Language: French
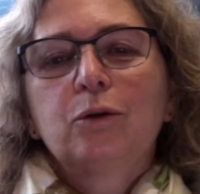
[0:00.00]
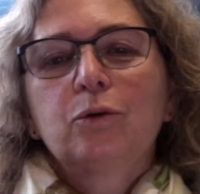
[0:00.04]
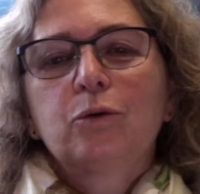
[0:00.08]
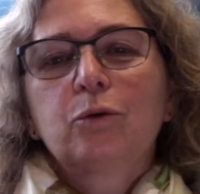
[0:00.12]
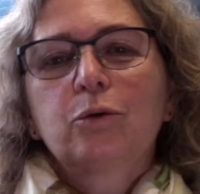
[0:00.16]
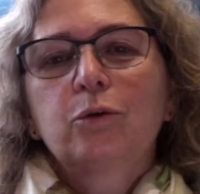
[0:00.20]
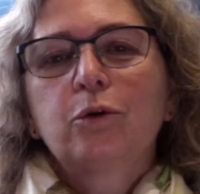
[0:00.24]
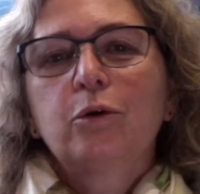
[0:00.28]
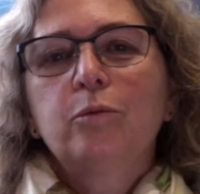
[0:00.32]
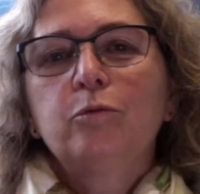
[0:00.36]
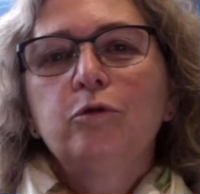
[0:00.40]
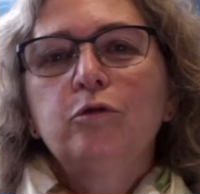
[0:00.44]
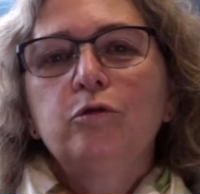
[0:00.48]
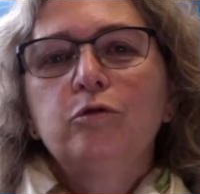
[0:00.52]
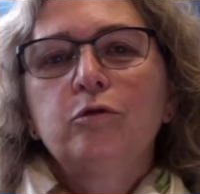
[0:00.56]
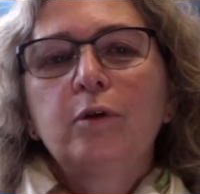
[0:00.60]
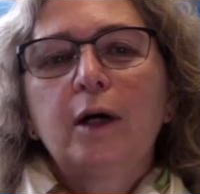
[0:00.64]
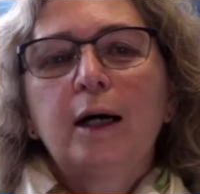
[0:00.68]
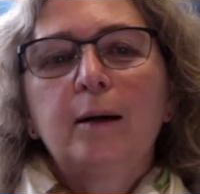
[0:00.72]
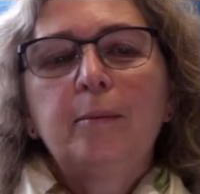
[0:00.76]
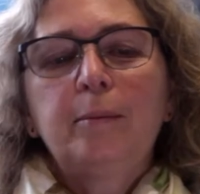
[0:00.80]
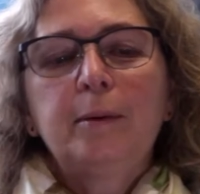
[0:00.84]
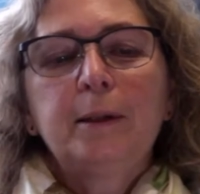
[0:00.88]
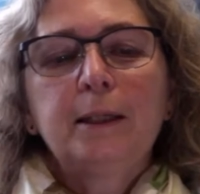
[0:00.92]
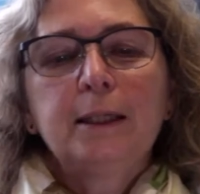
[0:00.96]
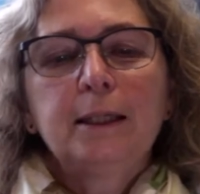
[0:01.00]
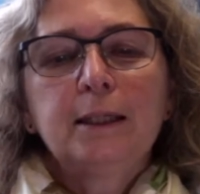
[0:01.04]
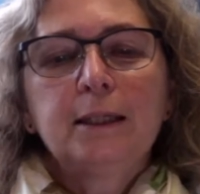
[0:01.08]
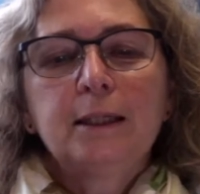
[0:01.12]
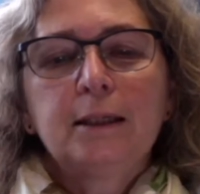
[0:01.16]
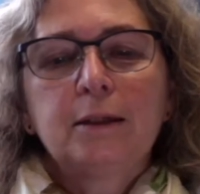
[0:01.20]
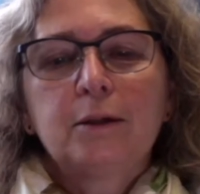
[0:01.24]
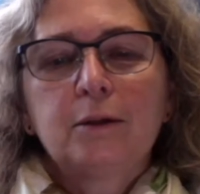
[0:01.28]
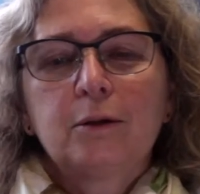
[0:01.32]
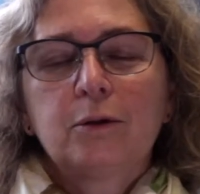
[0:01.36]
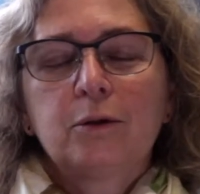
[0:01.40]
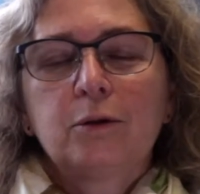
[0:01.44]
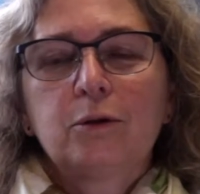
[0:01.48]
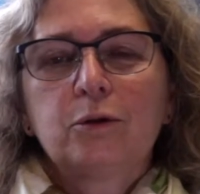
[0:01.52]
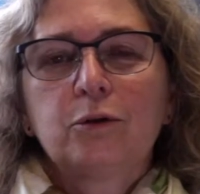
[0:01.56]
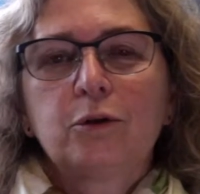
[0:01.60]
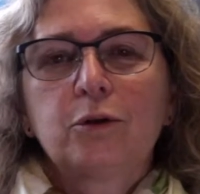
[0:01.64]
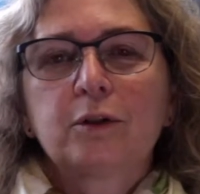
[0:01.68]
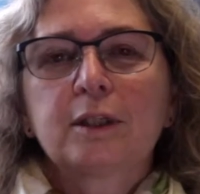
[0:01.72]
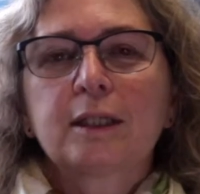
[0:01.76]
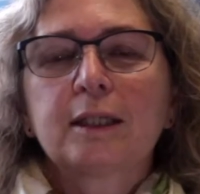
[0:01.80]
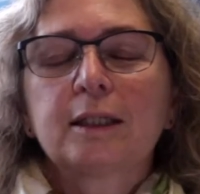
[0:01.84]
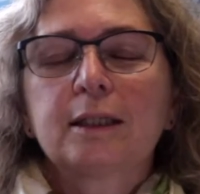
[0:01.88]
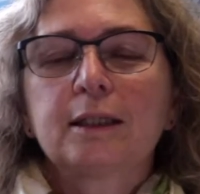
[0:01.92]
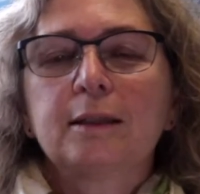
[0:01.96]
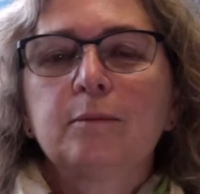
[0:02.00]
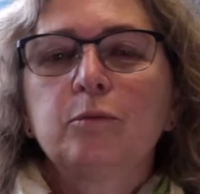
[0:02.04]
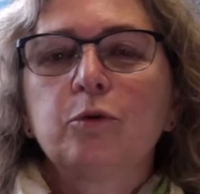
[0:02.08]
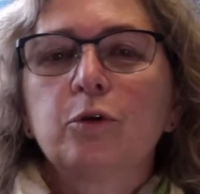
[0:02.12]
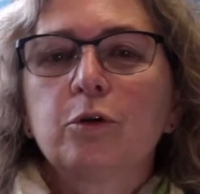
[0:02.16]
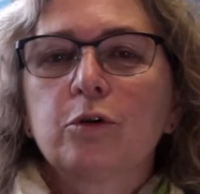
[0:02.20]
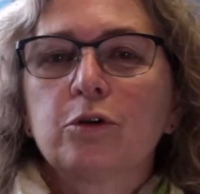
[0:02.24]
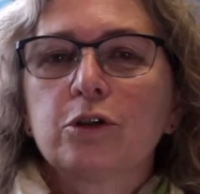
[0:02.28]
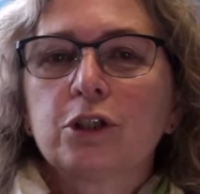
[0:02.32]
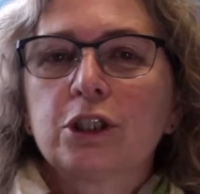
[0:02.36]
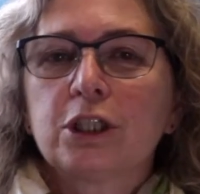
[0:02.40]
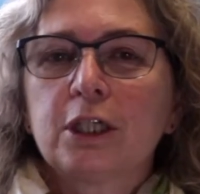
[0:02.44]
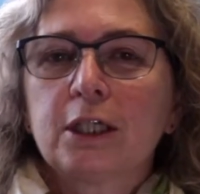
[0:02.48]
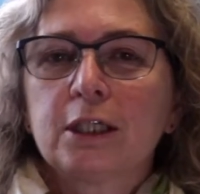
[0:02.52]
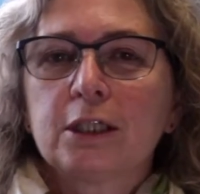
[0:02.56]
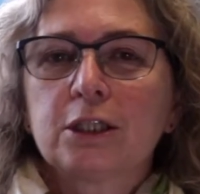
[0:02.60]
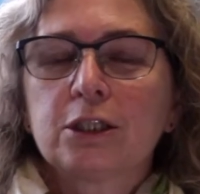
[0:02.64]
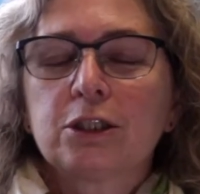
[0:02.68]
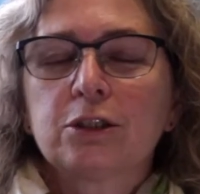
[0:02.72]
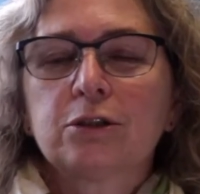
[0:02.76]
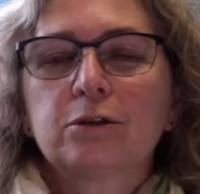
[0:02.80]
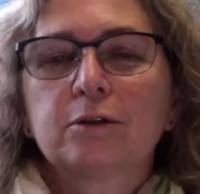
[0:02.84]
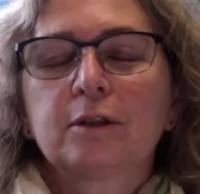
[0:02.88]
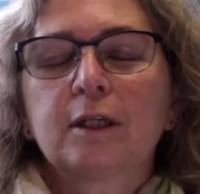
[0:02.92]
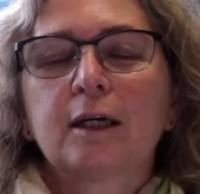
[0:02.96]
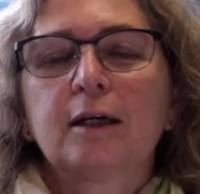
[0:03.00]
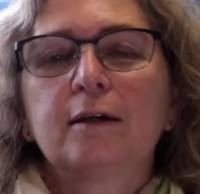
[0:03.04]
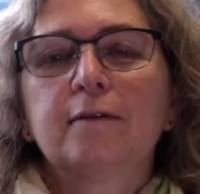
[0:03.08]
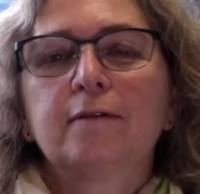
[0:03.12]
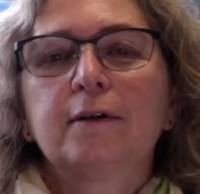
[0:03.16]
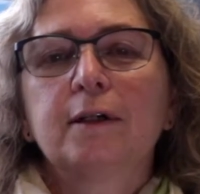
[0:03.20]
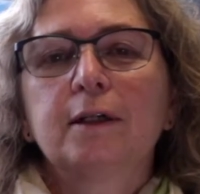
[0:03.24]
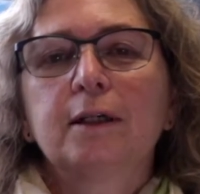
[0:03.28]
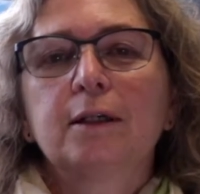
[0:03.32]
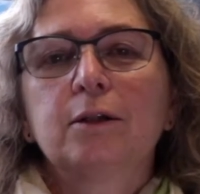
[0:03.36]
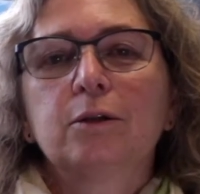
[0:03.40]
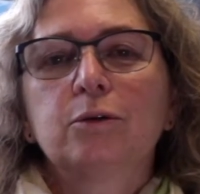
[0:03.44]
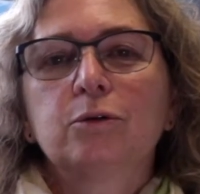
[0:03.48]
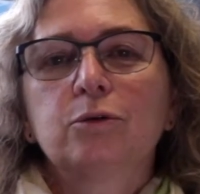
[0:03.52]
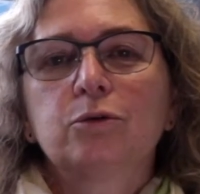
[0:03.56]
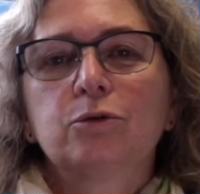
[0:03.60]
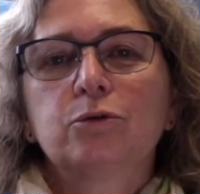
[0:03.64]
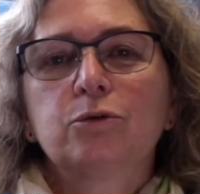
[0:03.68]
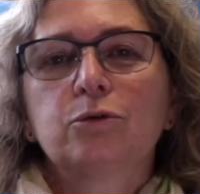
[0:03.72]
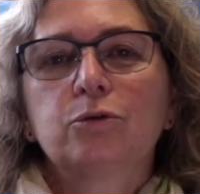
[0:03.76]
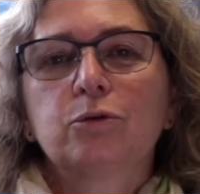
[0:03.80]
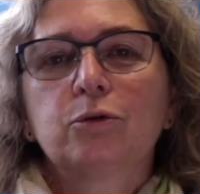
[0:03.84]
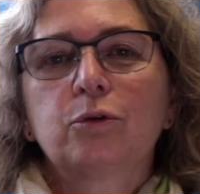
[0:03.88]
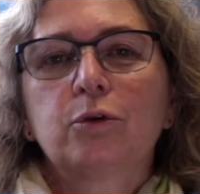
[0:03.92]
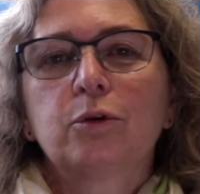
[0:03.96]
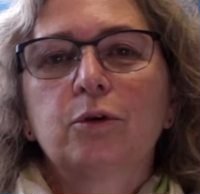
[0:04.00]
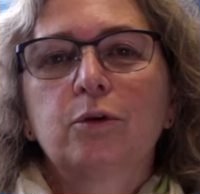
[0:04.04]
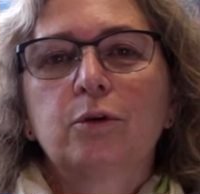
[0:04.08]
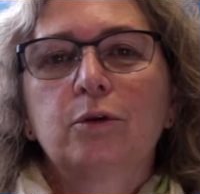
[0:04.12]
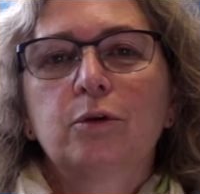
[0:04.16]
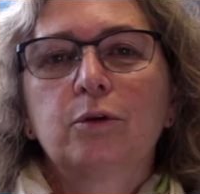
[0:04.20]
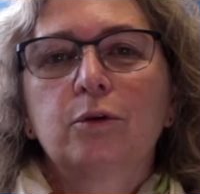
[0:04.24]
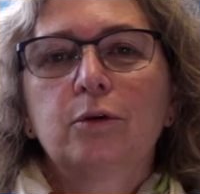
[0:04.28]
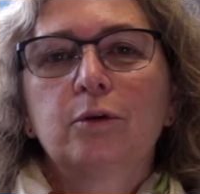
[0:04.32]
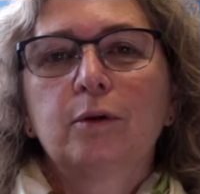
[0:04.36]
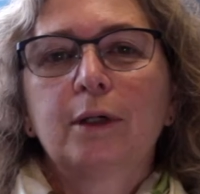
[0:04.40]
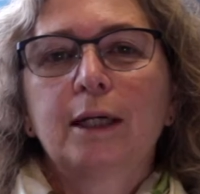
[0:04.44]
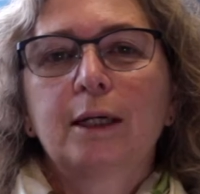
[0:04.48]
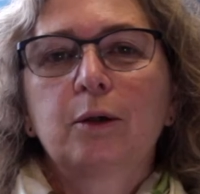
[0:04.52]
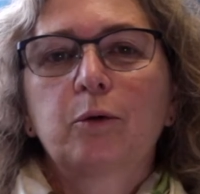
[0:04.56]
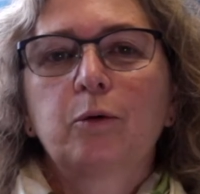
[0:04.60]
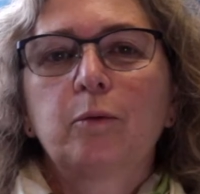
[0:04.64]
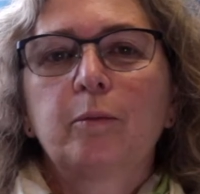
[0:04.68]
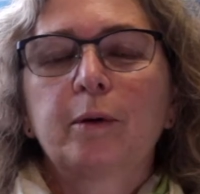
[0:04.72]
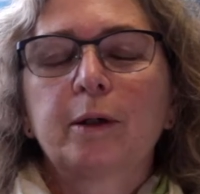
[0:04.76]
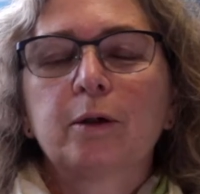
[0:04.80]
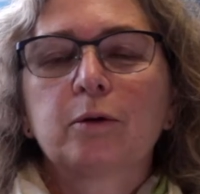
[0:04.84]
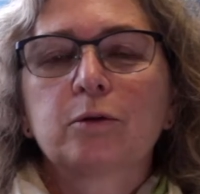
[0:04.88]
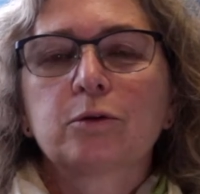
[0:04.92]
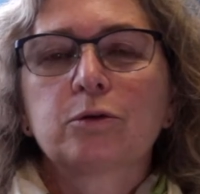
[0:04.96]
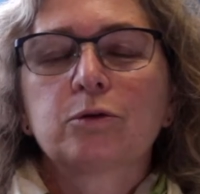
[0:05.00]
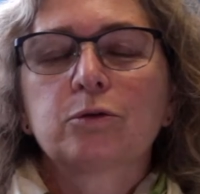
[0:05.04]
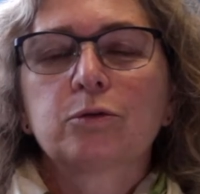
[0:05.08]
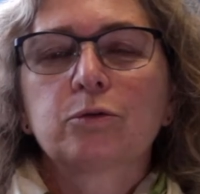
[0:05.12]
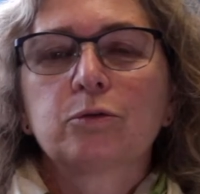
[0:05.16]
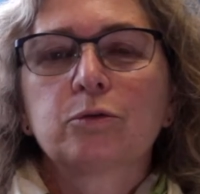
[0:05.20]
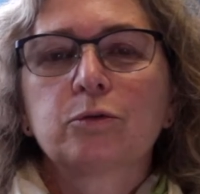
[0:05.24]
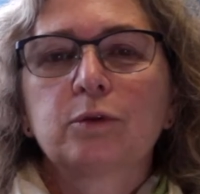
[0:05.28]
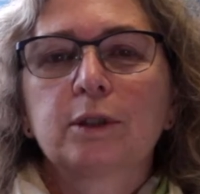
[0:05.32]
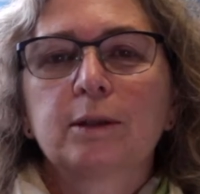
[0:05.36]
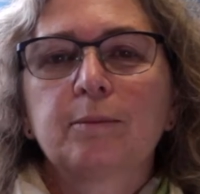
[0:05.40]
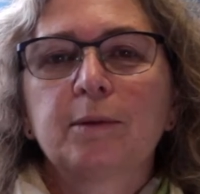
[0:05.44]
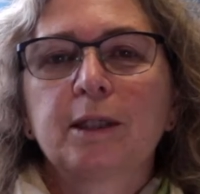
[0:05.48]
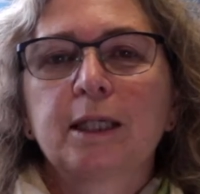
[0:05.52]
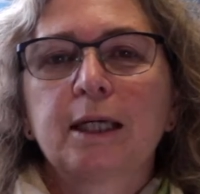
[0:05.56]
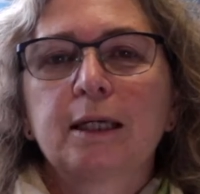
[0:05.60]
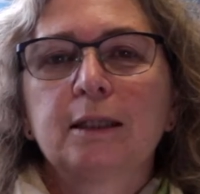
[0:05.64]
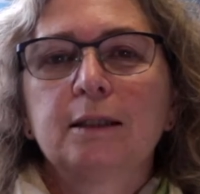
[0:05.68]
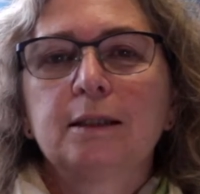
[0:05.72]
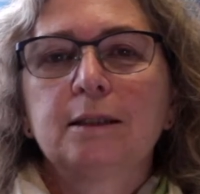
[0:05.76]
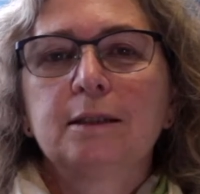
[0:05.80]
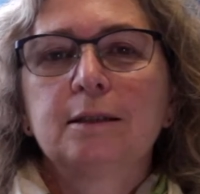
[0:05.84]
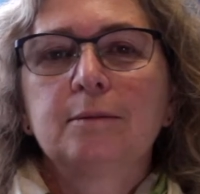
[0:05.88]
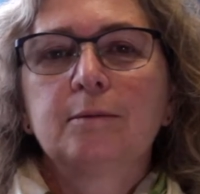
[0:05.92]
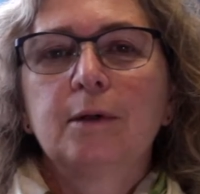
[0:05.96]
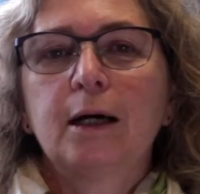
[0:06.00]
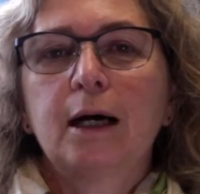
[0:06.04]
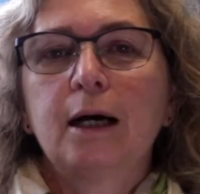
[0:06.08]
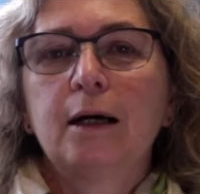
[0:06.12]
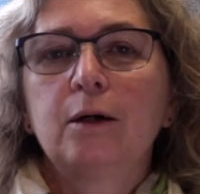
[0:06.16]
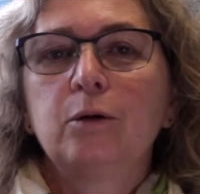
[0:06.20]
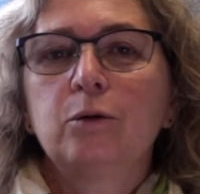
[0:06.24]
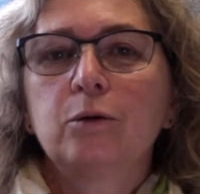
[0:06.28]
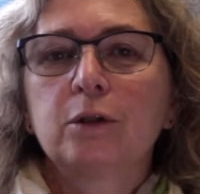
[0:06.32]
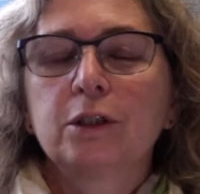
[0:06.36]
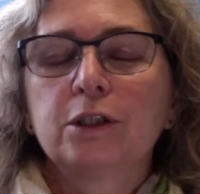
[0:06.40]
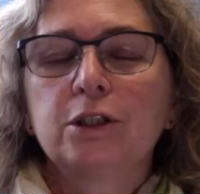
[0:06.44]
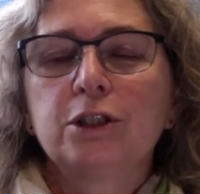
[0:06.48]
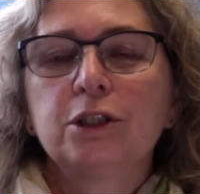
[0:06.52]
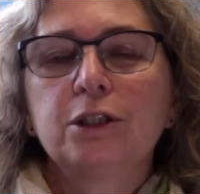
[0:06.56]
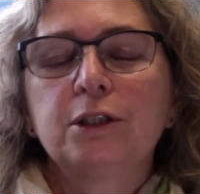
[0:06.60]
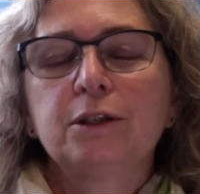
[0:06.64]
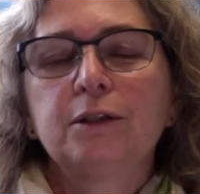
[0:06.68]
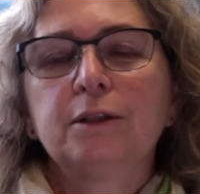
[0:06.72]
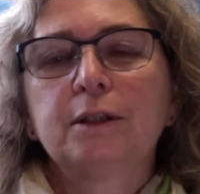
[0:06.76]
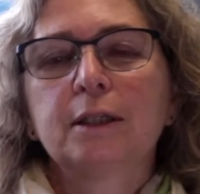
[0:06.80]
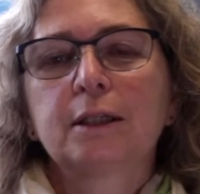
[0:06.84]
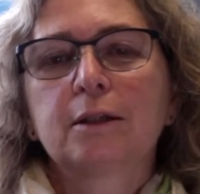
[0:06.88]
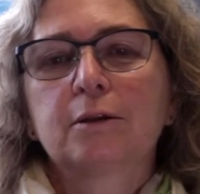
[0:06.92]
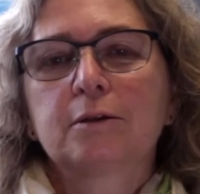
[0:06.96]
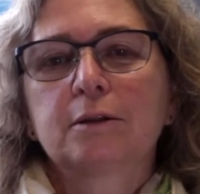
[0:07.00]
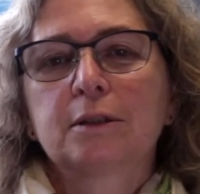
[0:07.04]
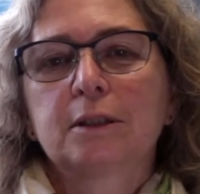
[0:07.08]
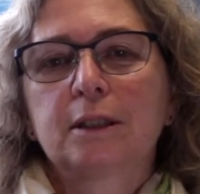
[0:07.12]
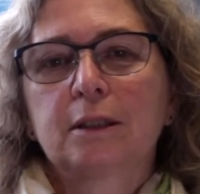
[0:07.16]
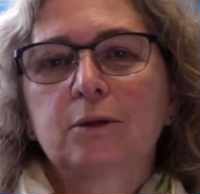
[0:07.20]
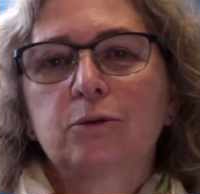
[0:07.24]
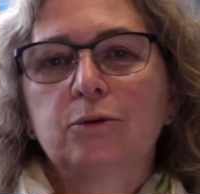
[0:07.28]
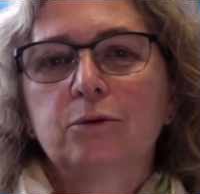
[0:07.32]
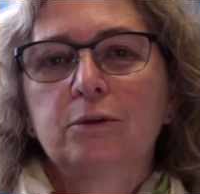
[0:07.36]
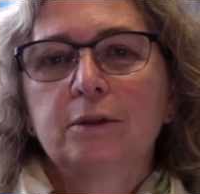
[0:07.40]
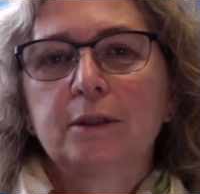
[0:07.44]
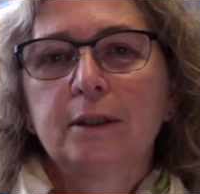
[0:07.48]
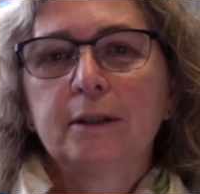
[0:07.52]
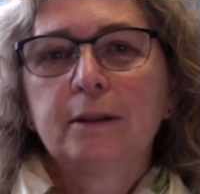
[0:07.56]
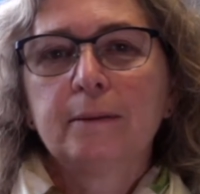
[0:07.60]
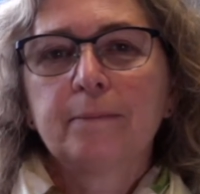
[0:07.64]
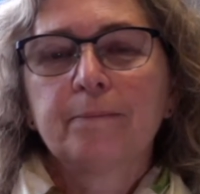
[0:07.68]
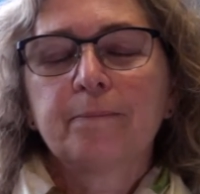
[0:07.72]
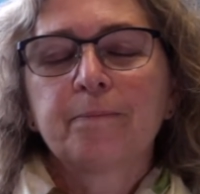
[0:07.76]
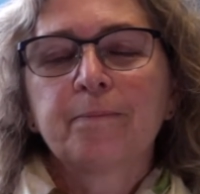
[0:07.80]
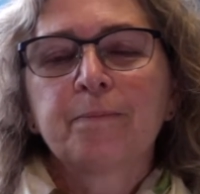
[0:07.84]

Donc, comme vous vous rappelez, euh, notre équipe de recherche travaille sur la compréhension des mécanismes à l'origine des cancers du sein